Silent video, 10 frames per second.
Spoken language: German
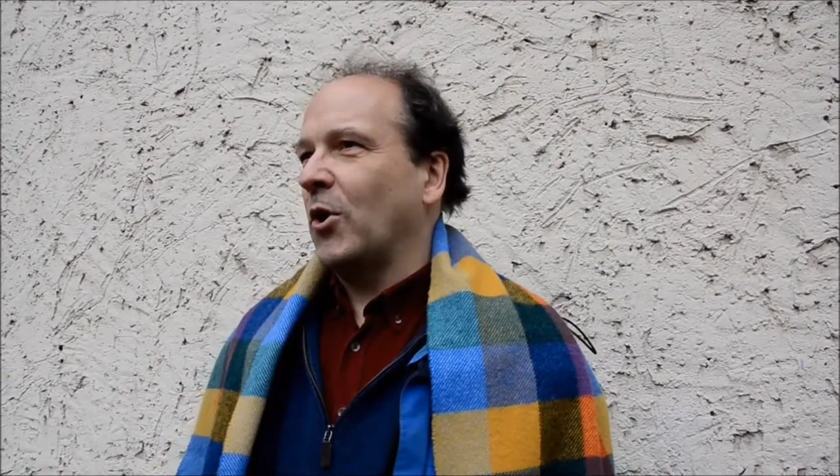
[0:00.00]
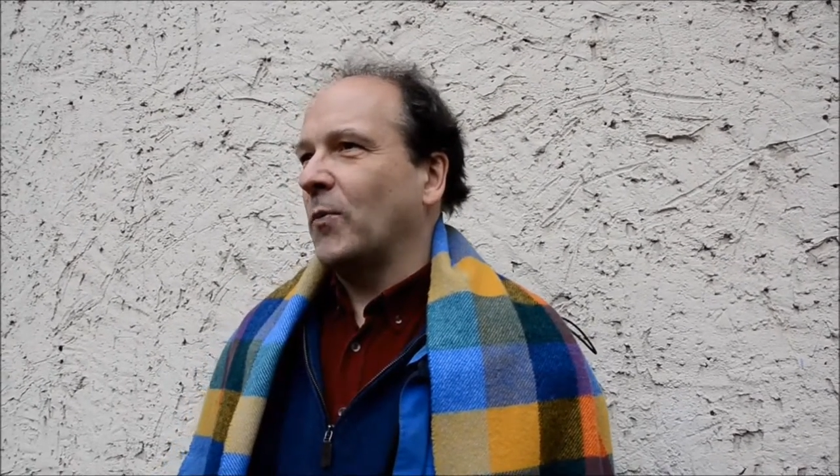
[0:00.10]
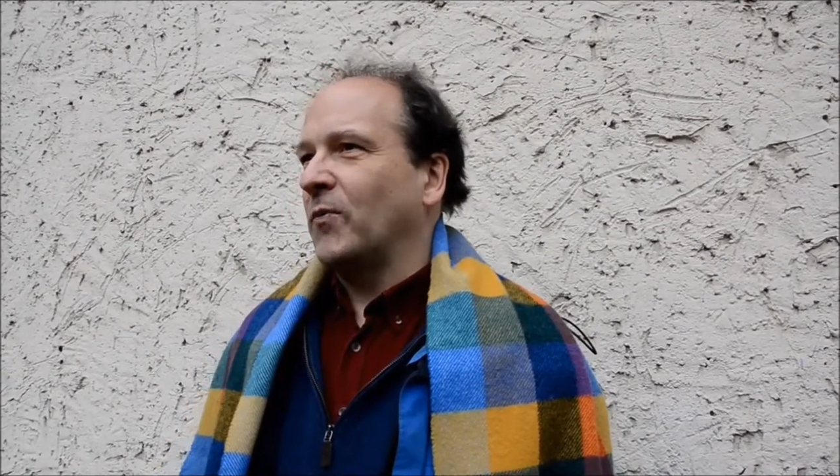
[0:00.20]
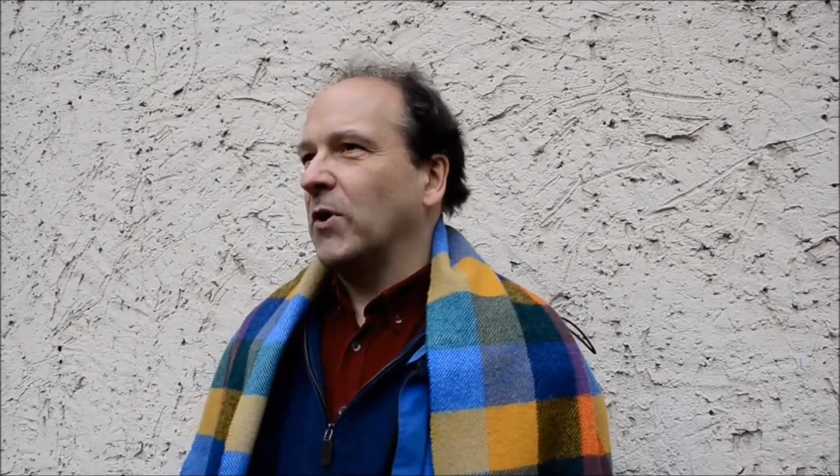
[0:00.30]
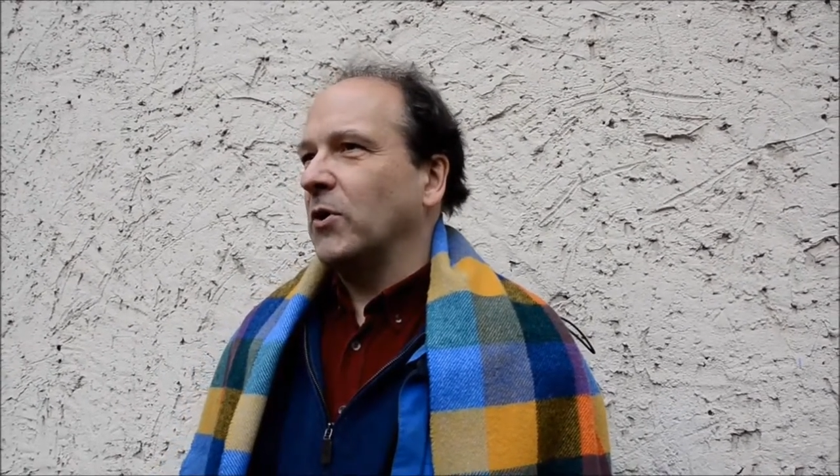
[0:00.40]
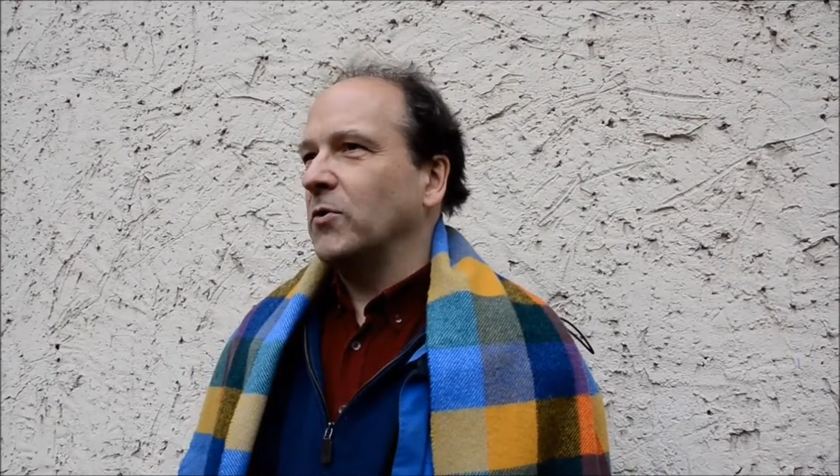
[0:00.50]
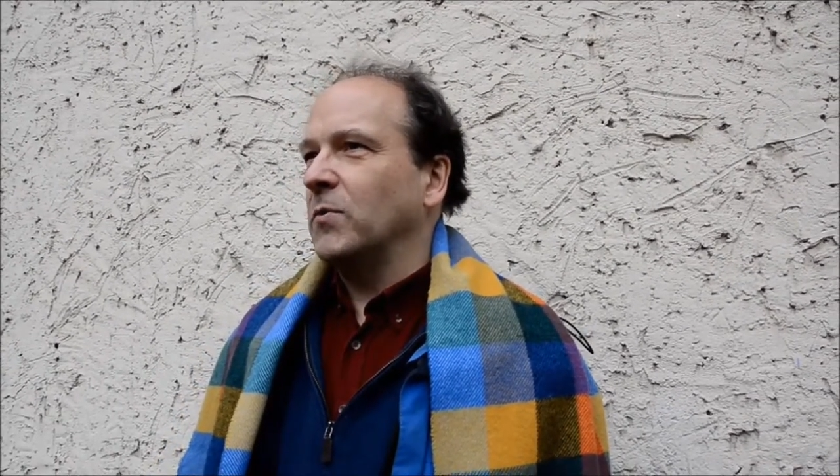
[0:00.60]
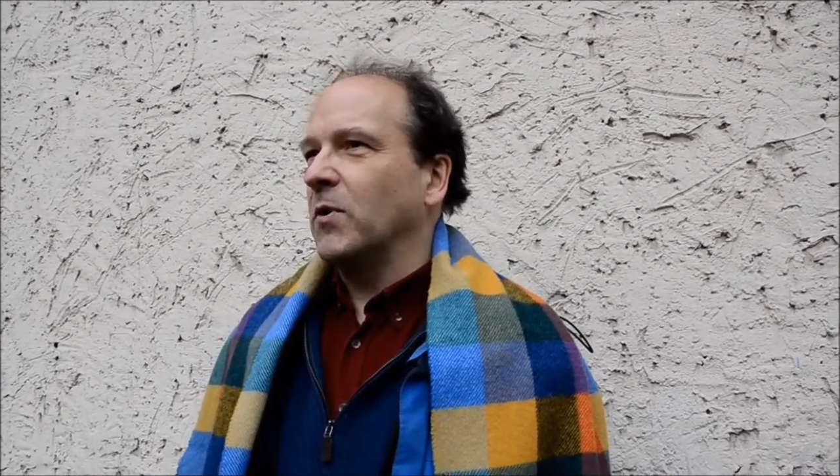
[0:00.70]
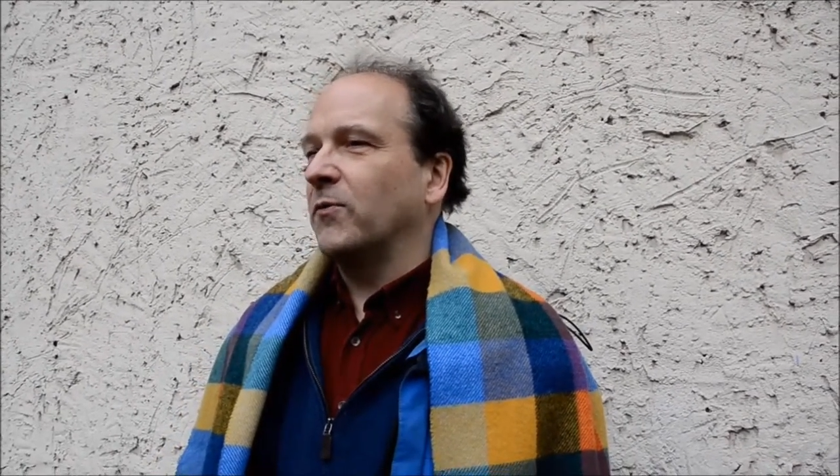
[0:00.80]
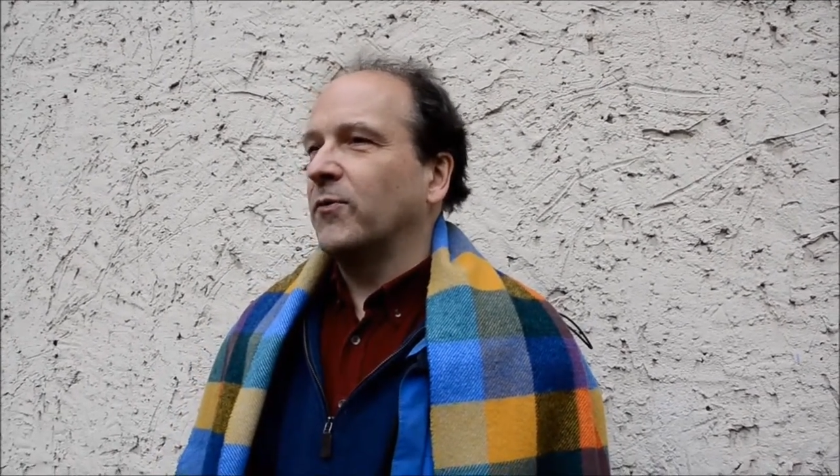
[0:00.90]
ob wir
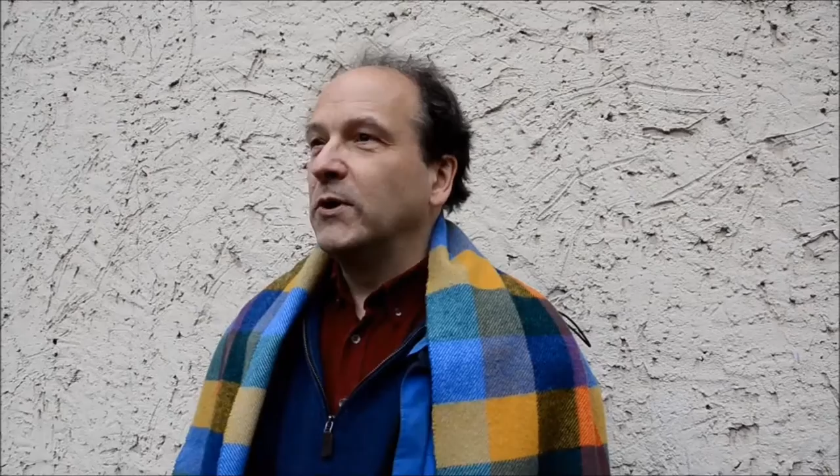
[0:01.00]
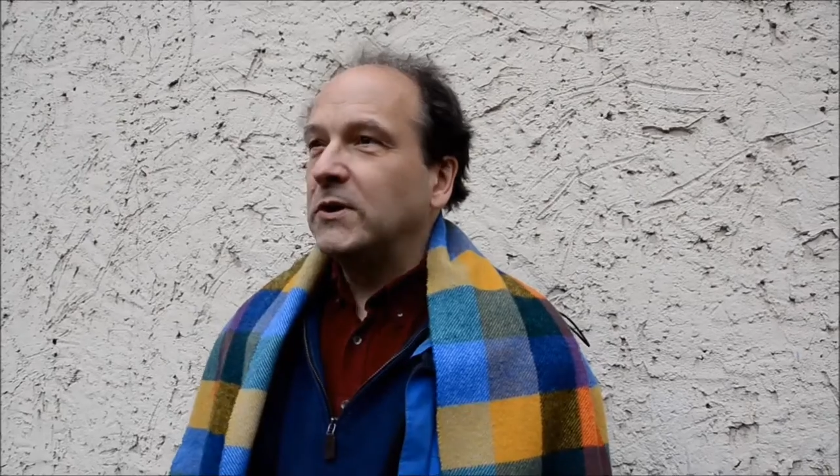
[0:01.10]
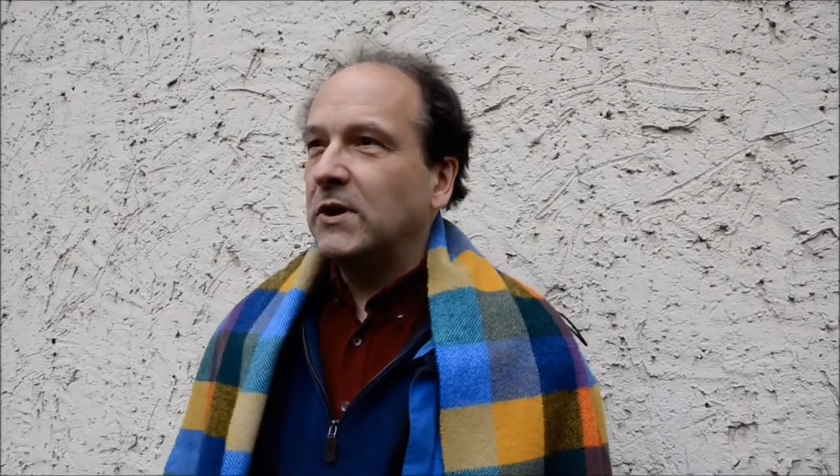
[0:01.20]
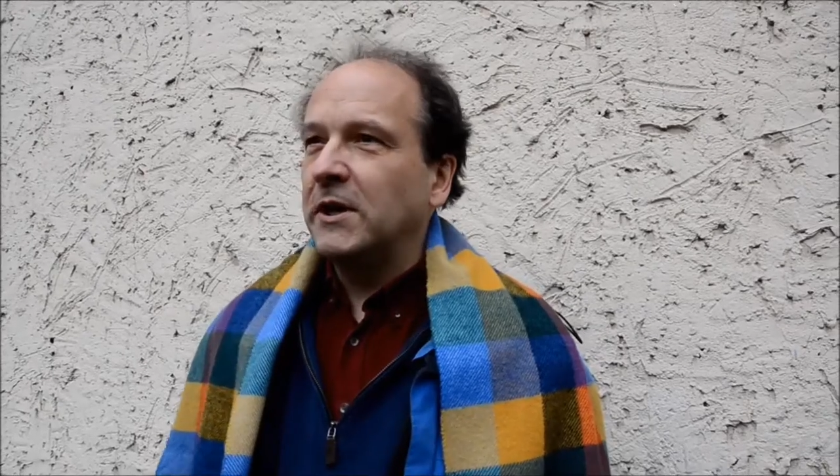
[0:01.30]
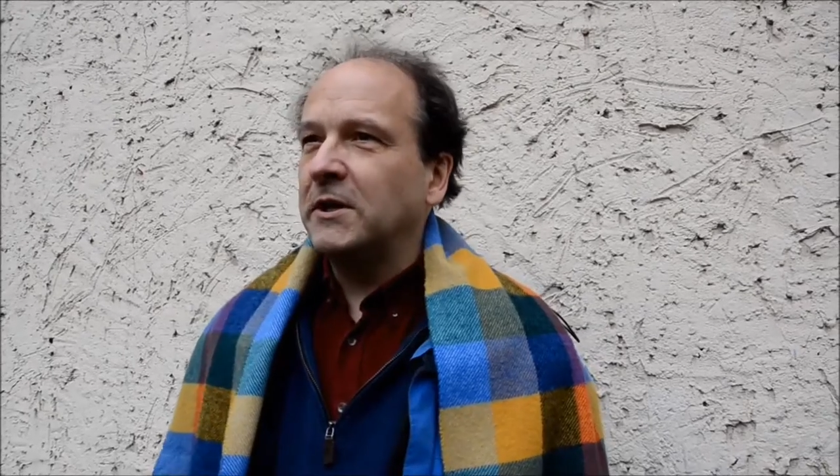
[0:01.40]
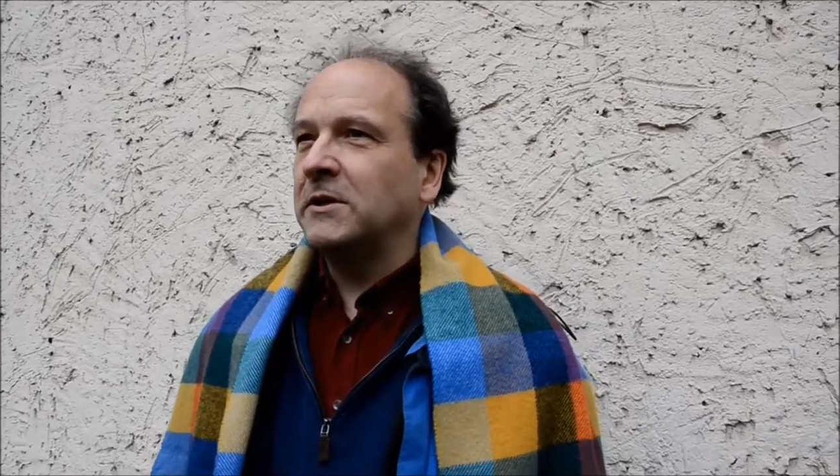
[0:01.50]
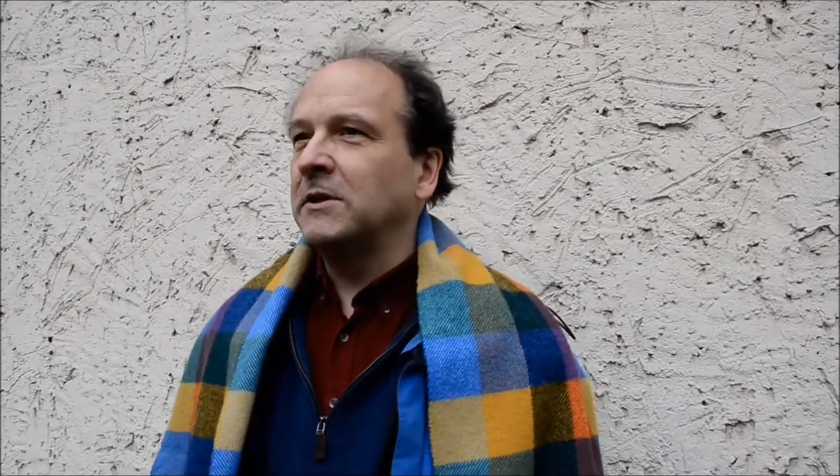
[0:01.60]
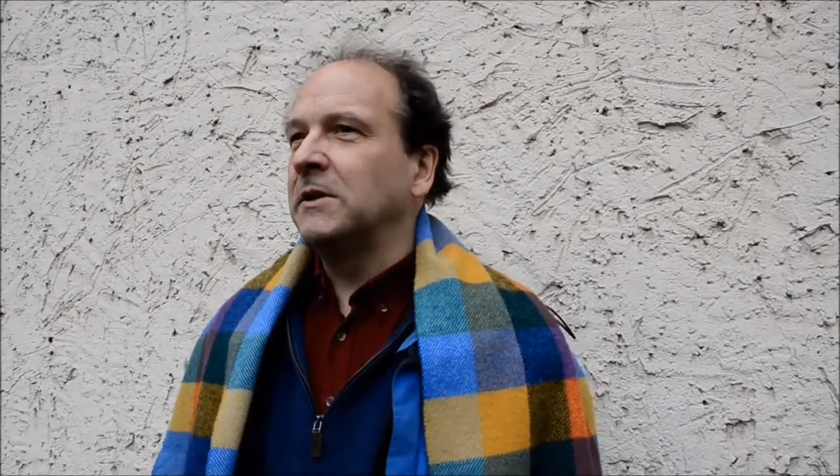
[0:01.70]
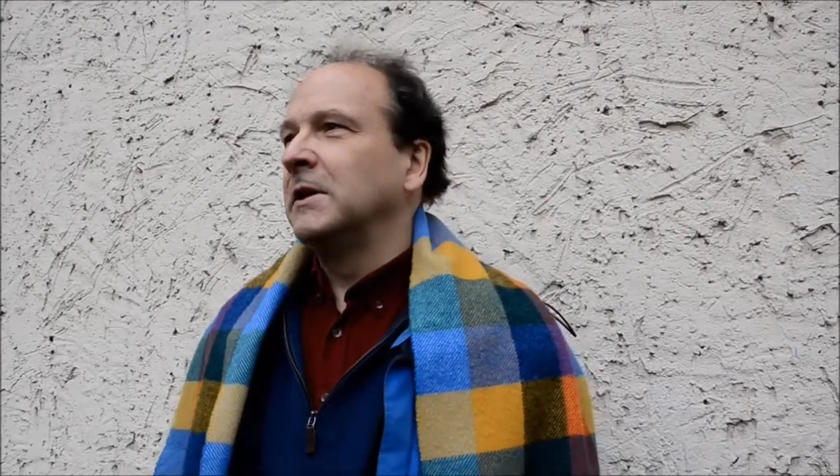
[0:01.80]
über Flüchtlinge,